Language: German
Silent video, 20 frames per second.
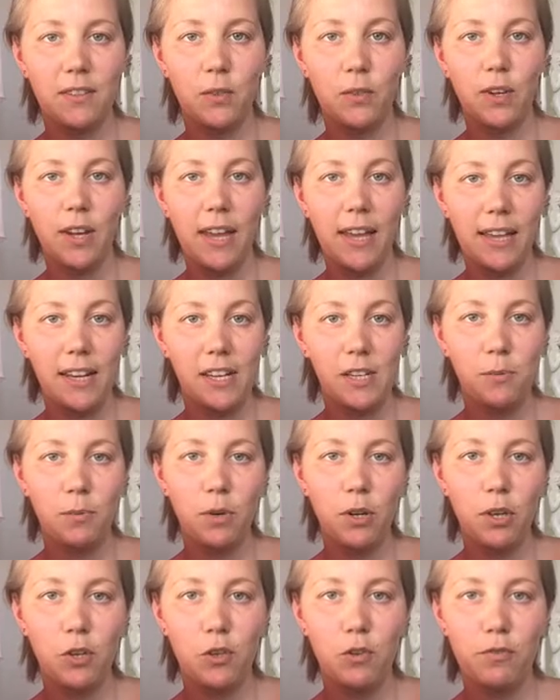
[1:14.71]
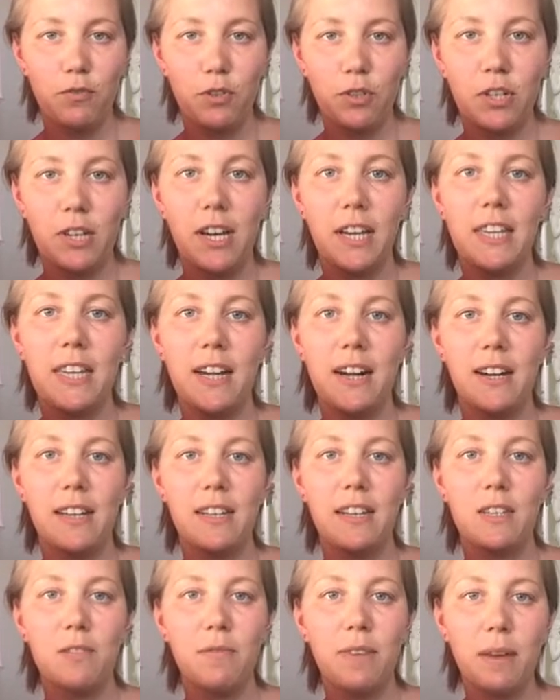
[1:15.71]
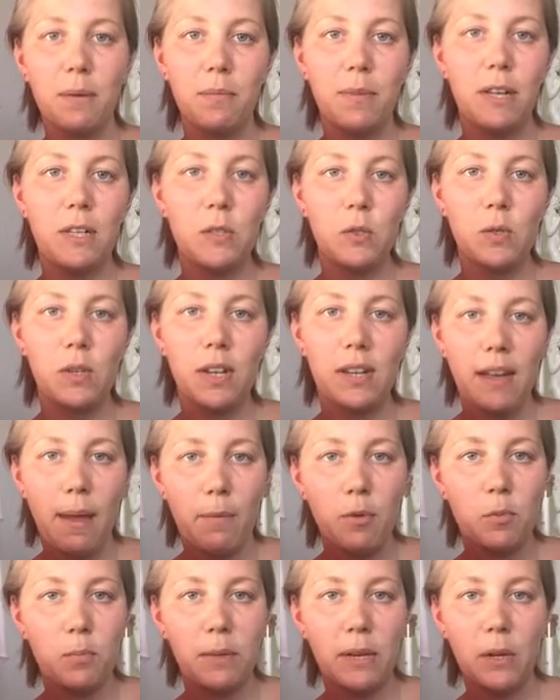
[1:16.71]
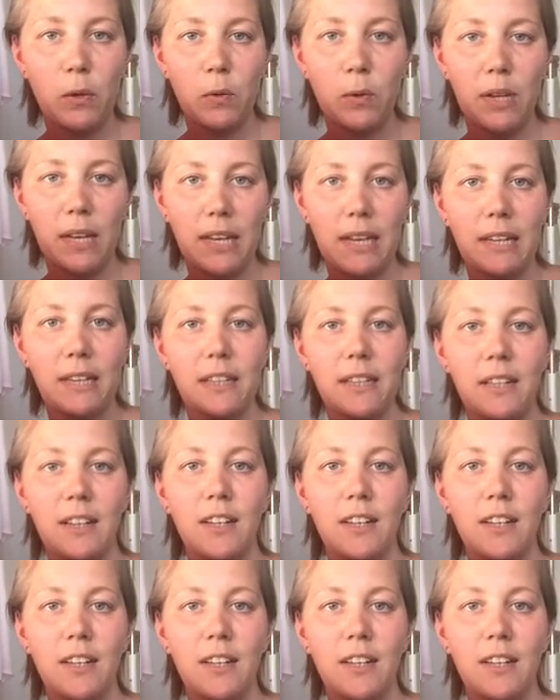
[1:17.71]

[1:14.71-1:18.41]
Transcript: Und eigentlich wollte ich schon vor drei Jahren deswegen mal zu einer Darmspiegelung gehen